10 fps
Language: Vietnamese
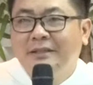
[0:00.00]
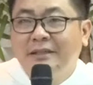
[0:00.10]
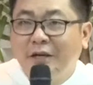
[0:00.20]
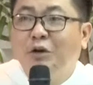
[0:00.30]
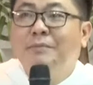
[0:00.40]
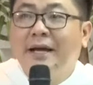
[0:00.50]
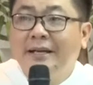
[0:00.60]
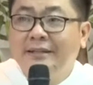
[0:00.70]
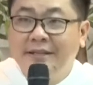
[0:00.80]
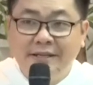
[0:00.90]
Ngày hôm
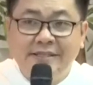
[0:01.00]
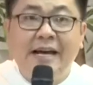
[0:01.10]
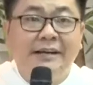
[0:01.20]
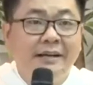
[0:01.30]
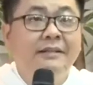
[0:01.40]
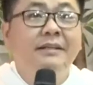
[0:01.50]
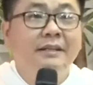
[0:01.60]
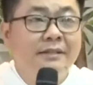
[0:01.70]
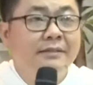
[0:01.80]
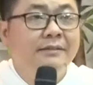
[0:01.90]
nay thì giản đơn
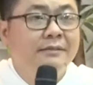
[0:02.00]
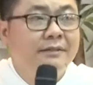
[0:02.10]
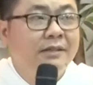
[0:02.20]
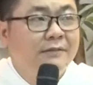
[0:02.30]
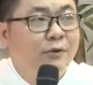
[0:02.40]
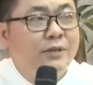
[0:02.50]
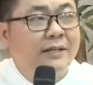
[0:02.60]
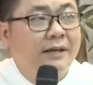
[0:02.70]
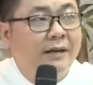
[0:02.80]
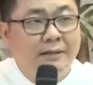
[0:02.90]
hơn, vô
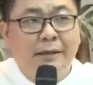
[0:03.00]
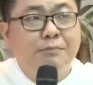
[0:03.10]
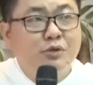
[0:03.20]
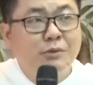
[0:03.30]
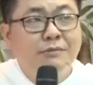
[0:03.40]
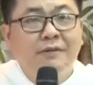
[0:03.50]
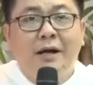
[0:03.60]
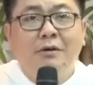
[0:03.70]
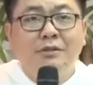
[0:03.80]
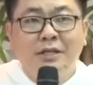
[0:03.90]
nhà thờ tập trung
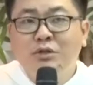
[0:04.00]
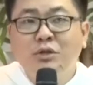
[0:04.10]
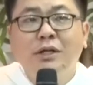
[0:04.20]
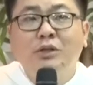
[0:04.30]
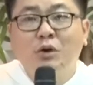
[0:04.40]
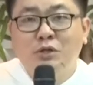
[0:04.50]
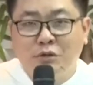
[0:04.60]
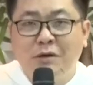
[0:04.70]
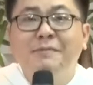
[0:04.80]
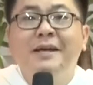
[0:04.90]
vào chính Chúa Kitô
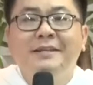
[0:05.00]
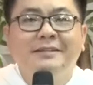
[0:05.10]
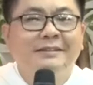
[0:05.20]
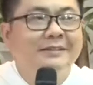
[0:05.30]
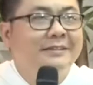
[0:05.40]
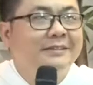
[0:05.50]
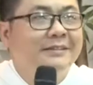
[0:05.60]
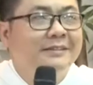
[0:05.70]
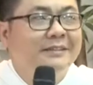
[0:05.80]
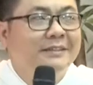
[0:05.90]
chịu đóng đinh
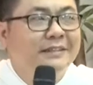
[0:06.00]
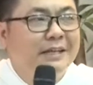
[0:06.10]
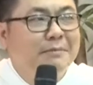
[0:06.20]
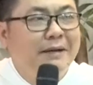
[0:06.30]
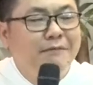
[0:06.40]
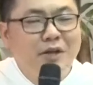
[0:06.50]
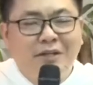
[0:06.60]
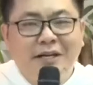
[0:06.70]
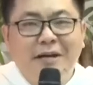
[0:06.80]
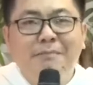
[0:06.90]
như các bạn vào nhà
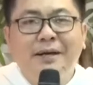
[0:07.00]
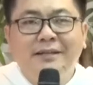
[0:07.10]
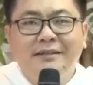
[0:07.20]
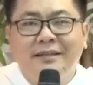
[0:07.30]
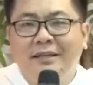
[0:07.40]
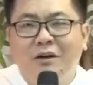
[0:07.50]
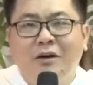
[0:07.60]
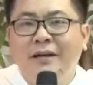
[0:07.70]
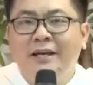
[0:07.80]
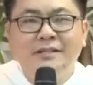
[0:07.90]
thờ Đa Minh thì
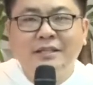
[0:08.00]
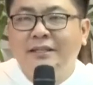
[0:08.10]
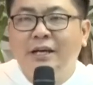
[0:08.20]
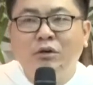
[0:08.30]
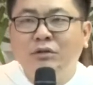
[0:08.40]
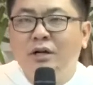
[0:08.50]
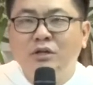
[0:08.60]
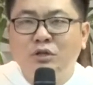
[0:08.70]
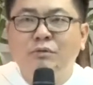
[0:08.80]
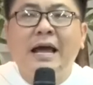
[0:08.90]
ngó lên chỉ thấy có tượng
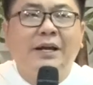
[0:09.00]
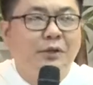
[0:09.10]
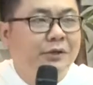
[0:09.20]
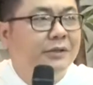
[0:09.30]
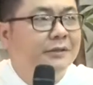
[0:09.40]
chịu nạn thôi